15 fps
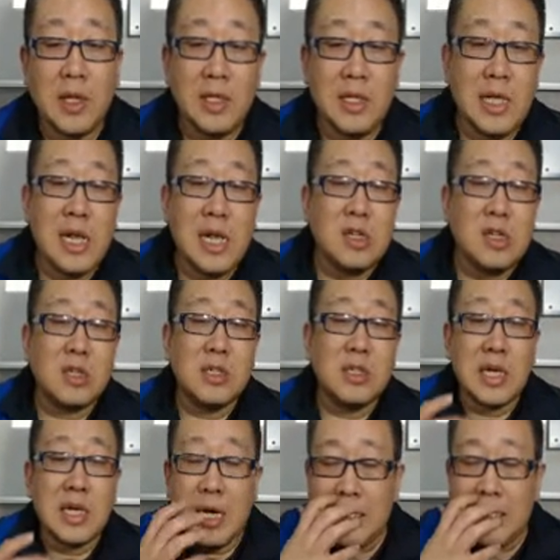예를 들어서
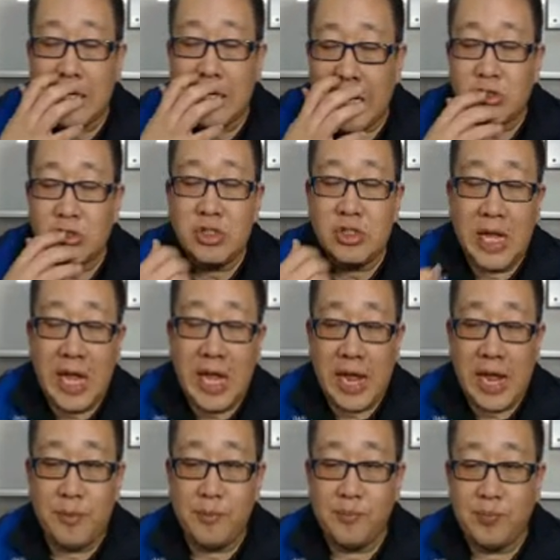제가 이제 가수인데
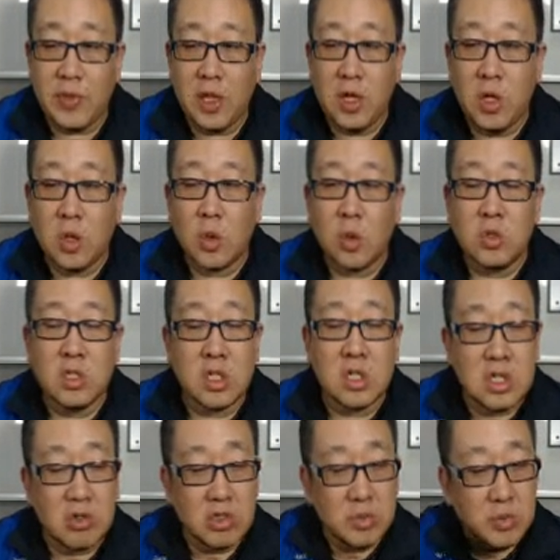콘서트
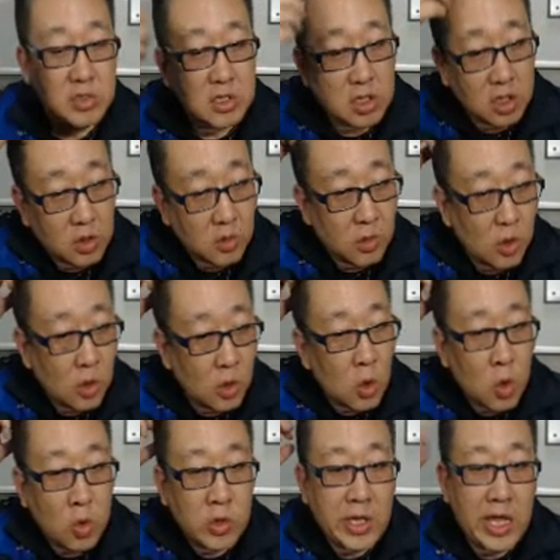하고 싶어서
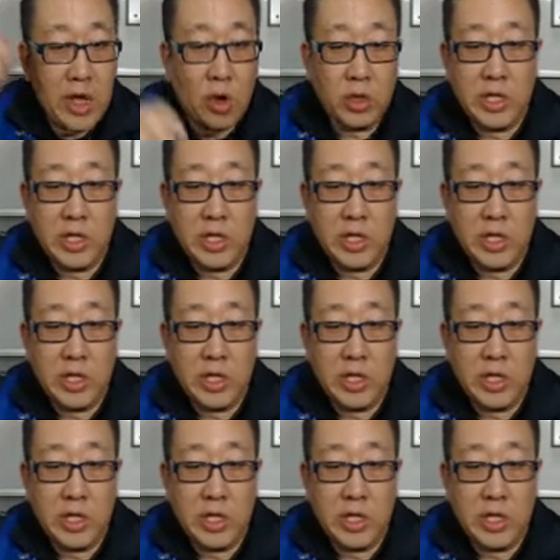홍대 어디